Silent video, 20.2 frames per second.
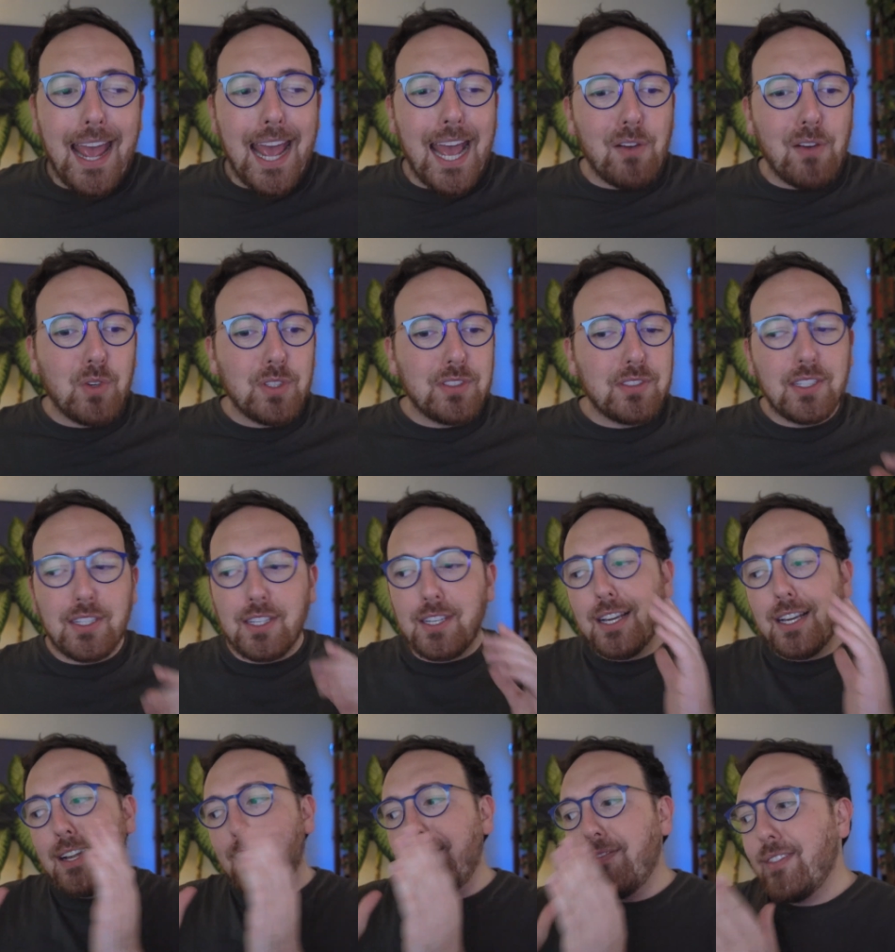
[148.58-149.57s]
é
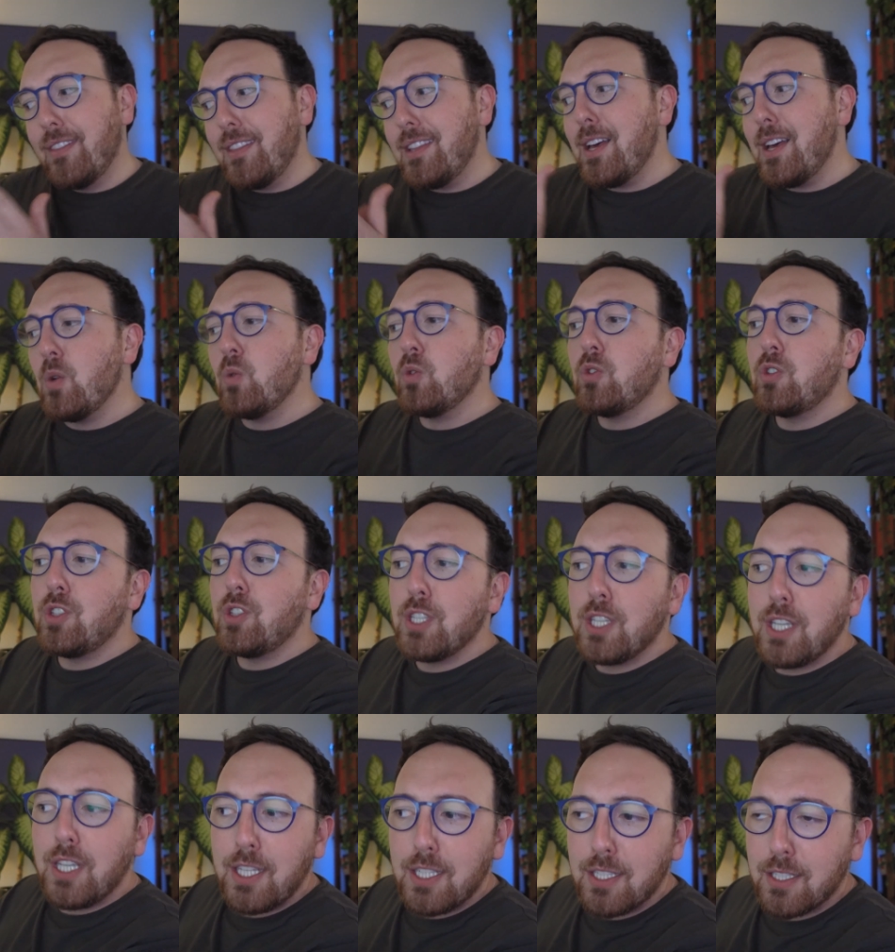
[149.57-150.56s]
você não
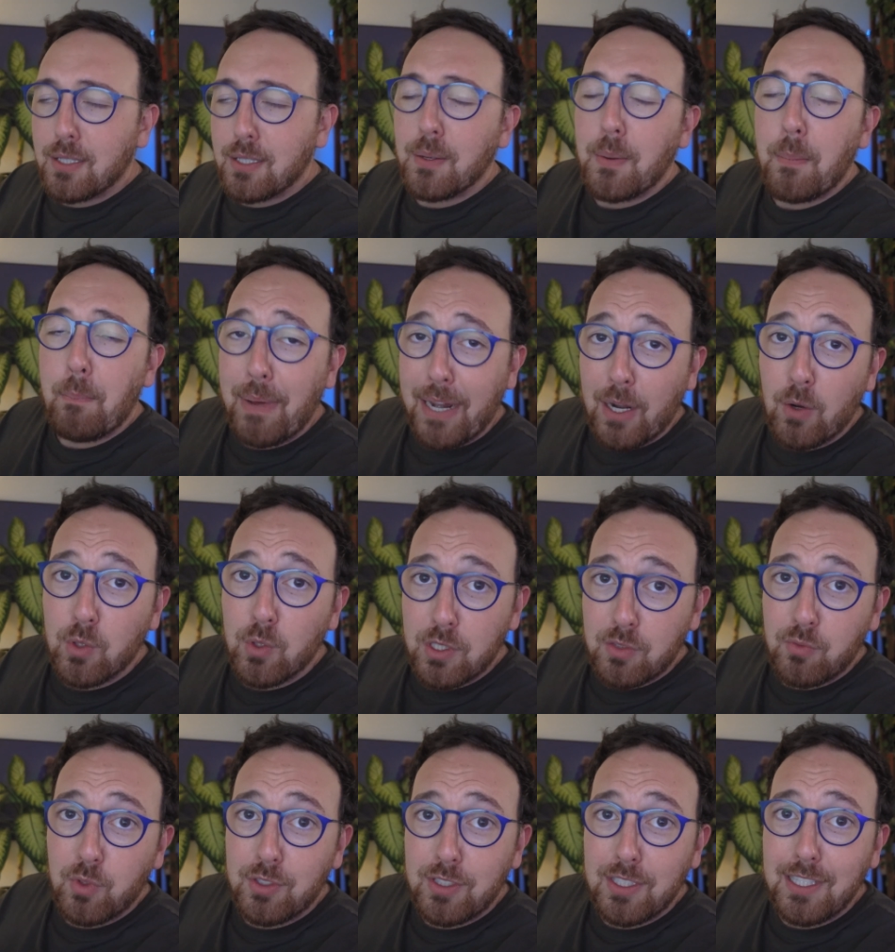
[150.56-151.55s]
seguir para
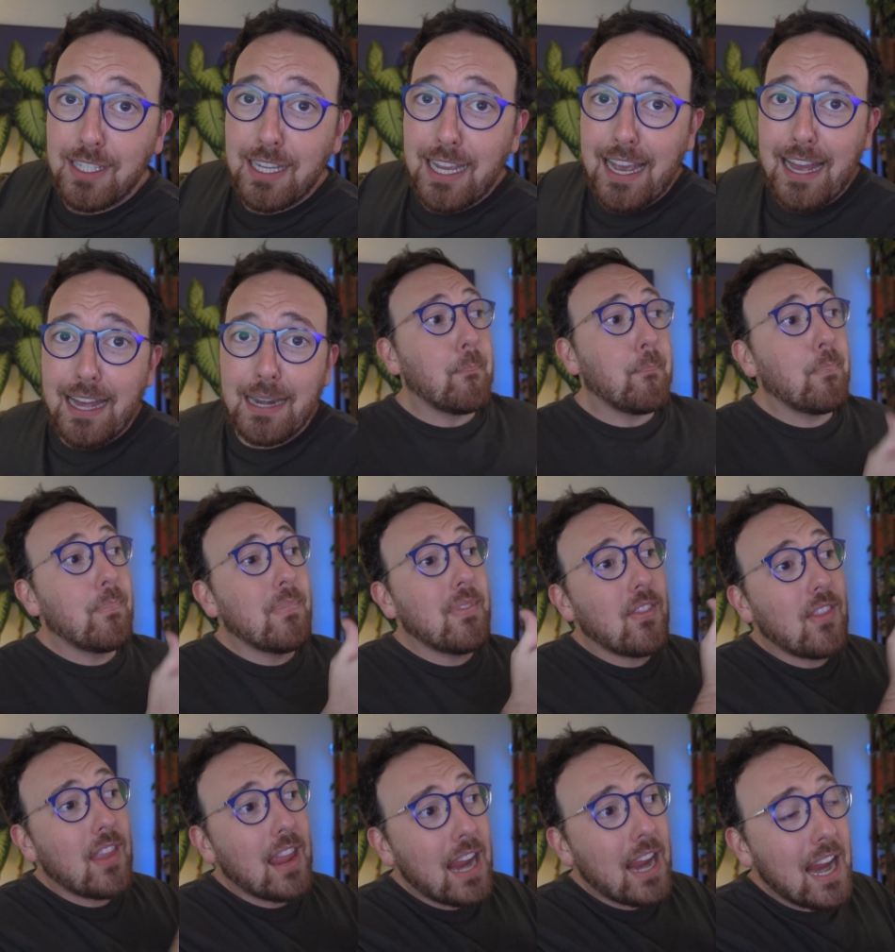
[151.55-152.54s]
onde você quer,
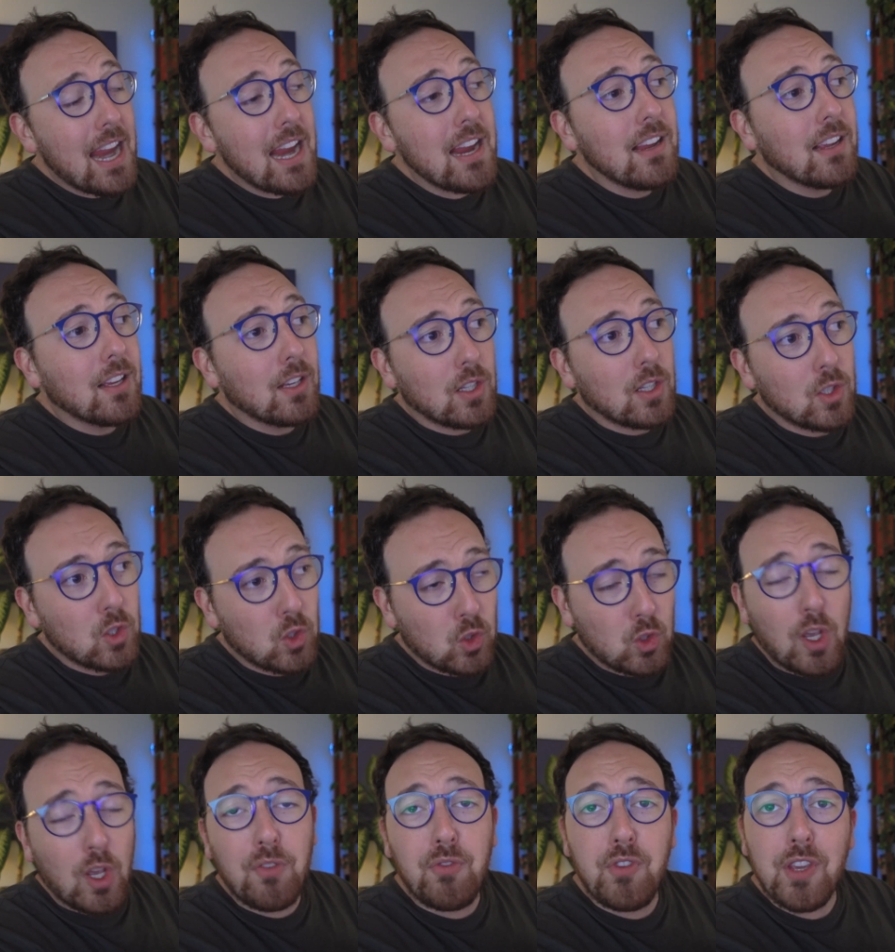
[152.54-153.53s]
nem
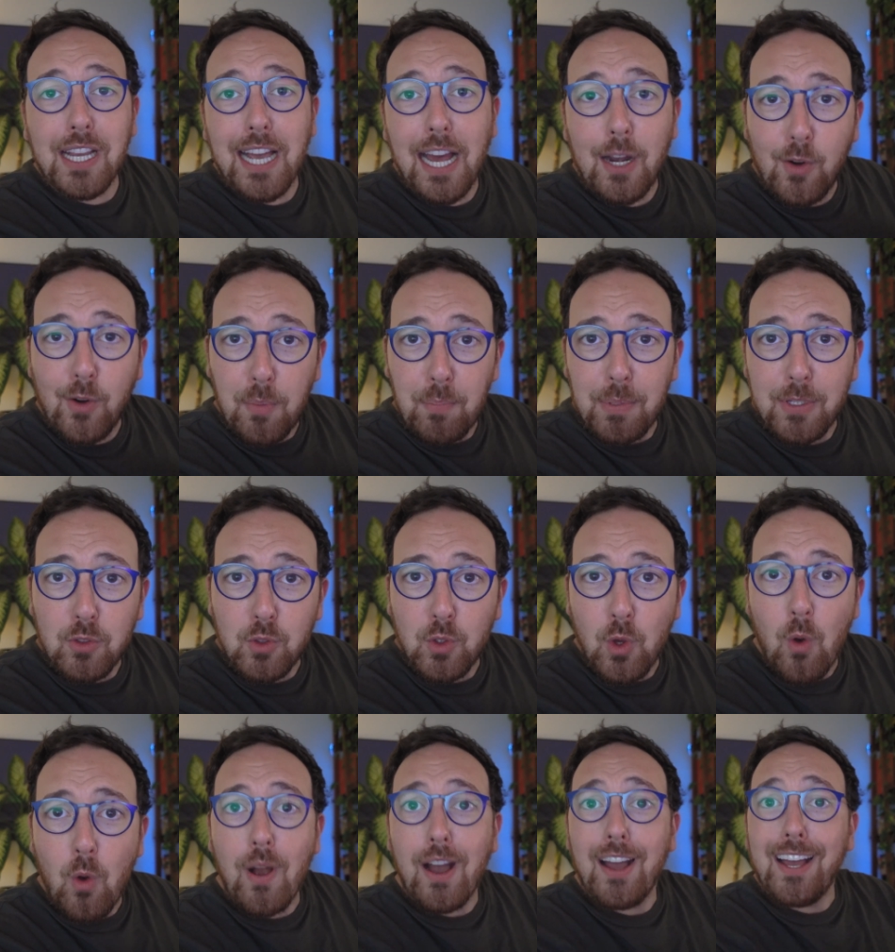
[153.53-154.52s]
só ficar com a
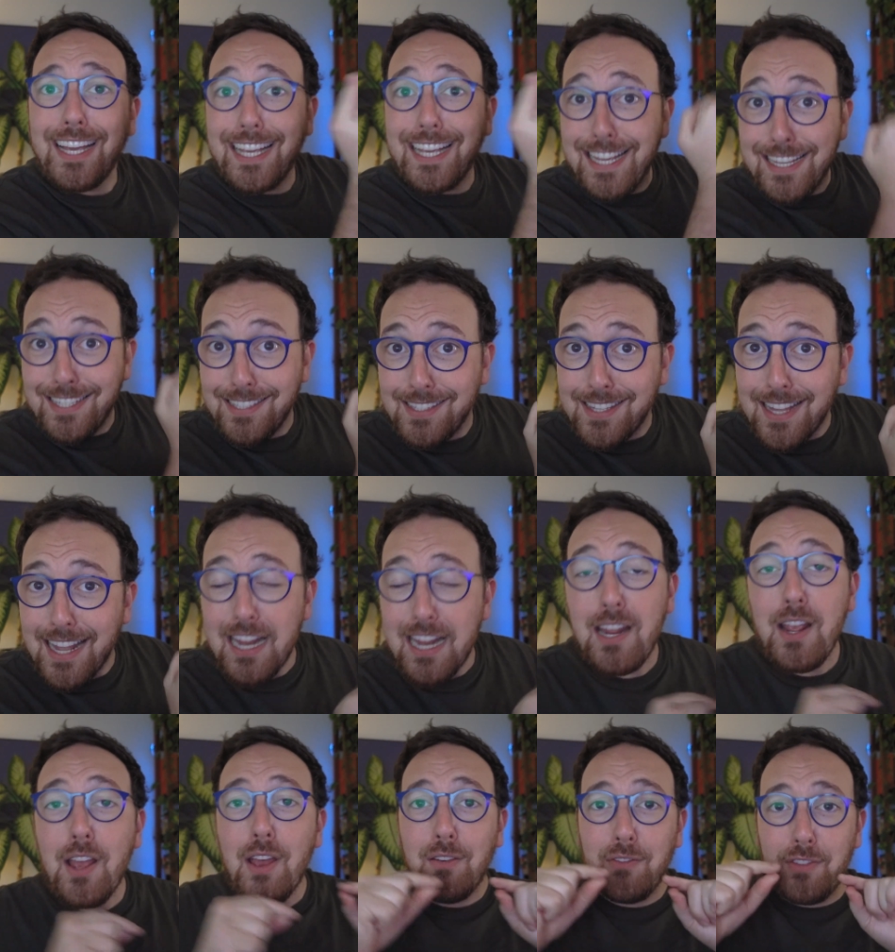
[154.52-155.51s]
pessoa, e
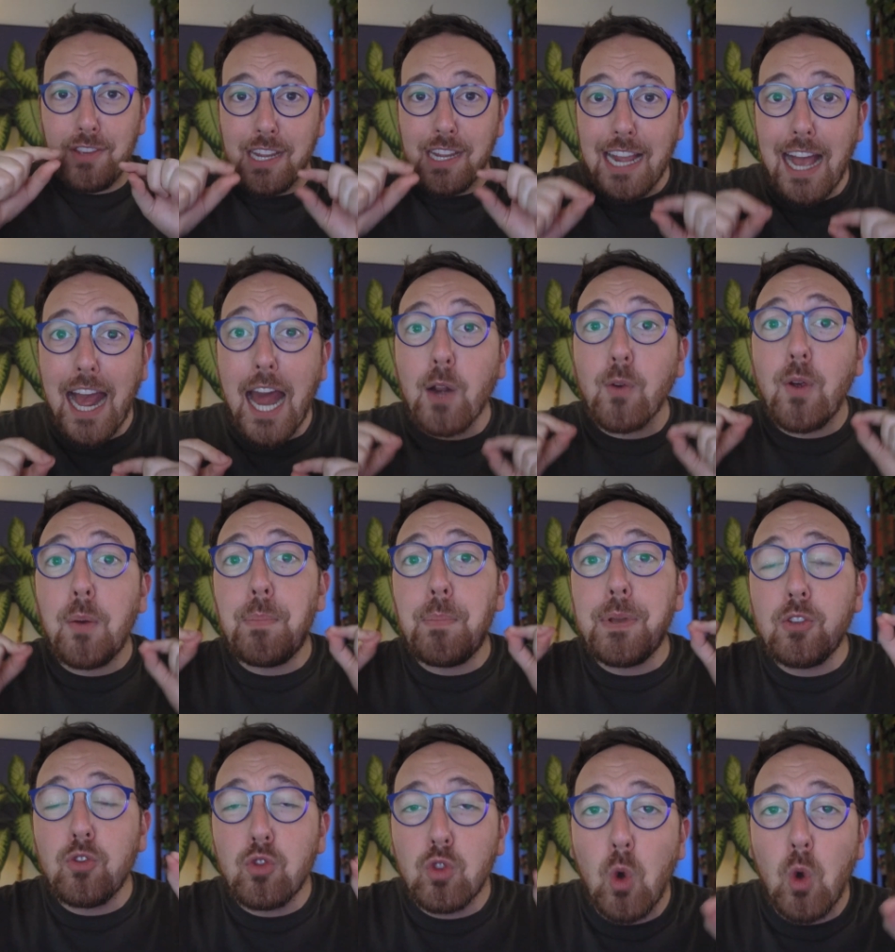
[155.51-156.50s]
sim ficar com a
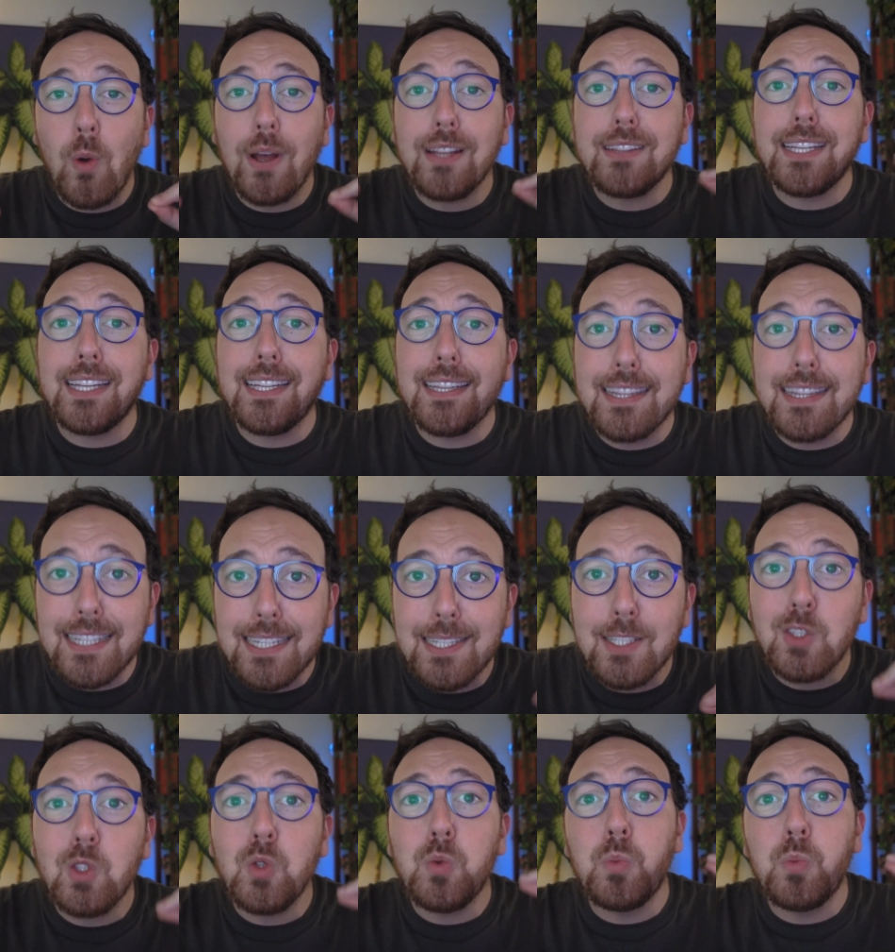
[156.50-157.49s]
pessoa
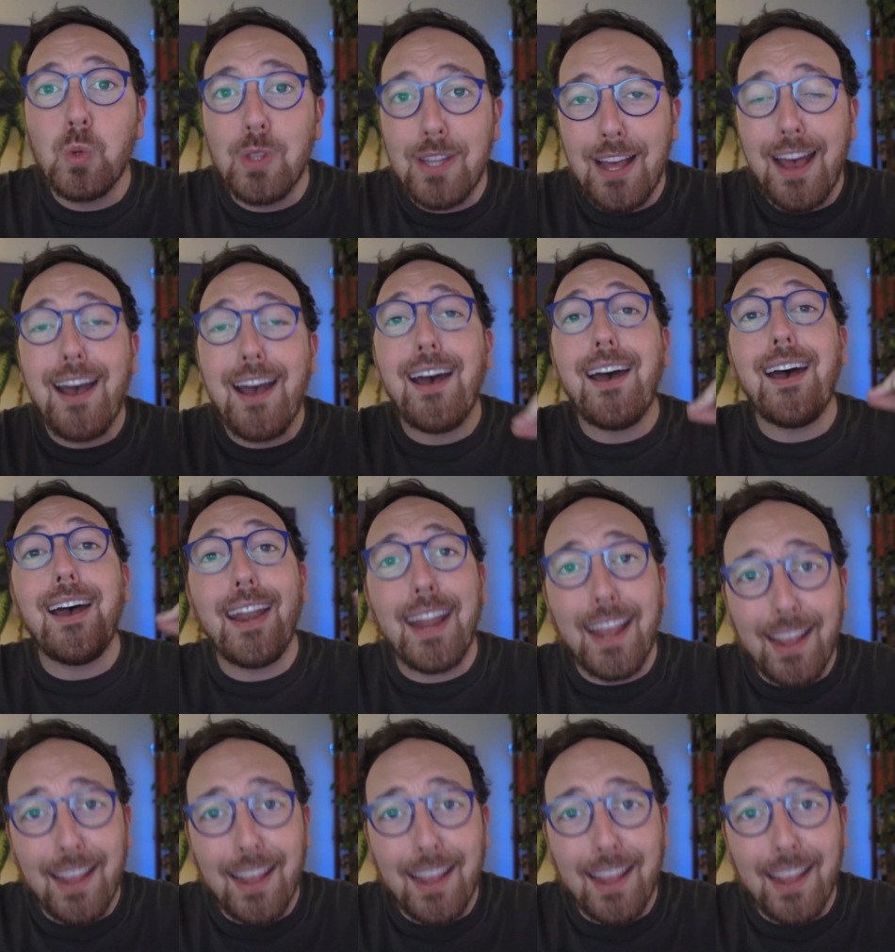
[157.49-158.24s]
tentando mudar